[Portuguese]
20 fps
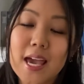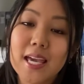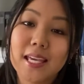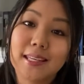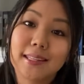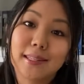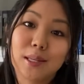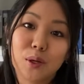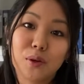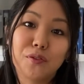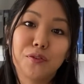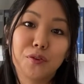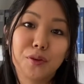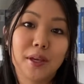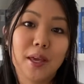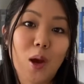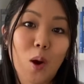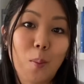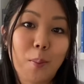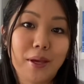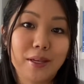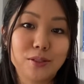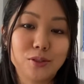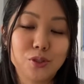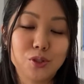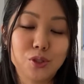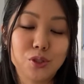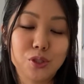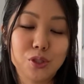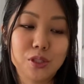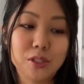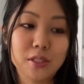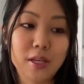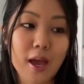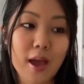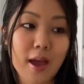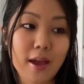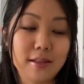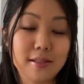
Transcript: então eu fui realmente é,